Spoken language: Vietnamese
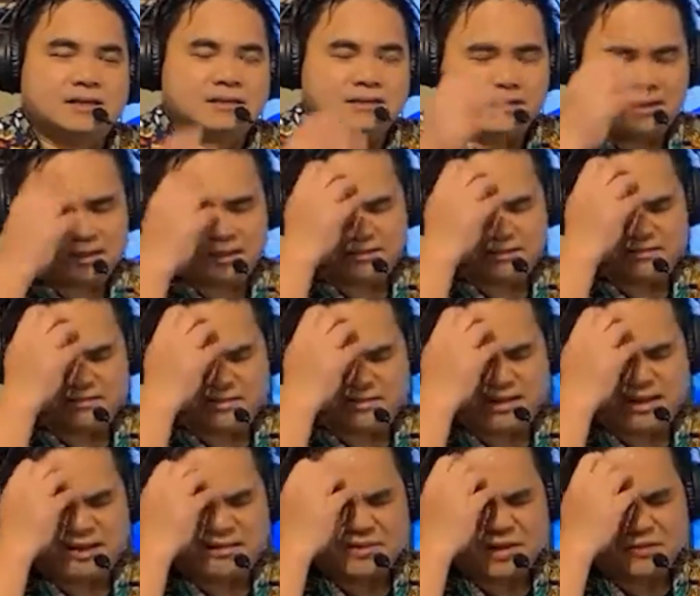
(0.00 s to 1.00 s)
thì cho
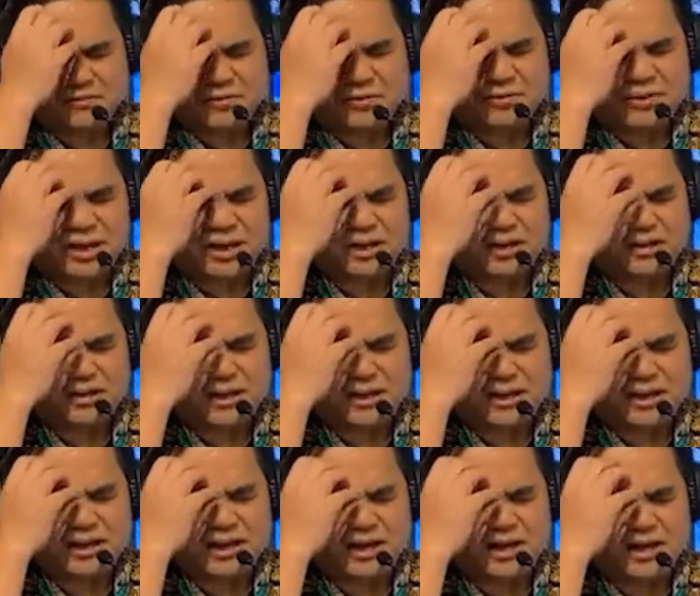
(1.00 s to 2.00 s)
đến giờ phút này
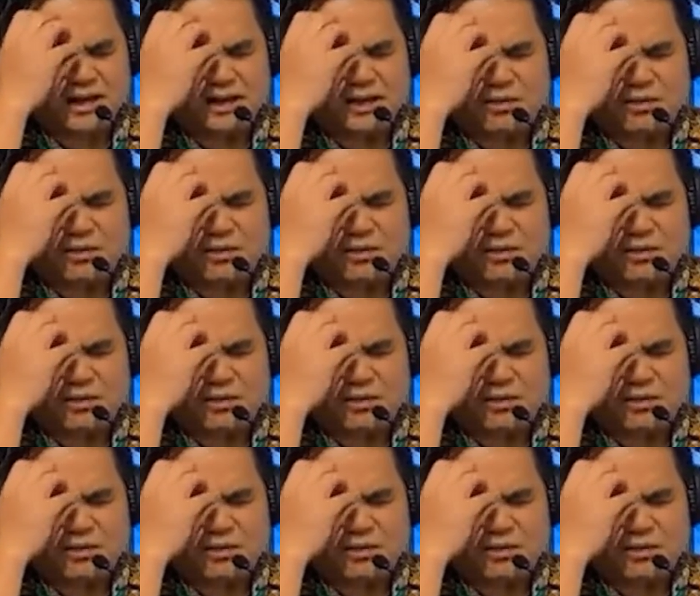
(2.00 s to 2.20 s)
thì à,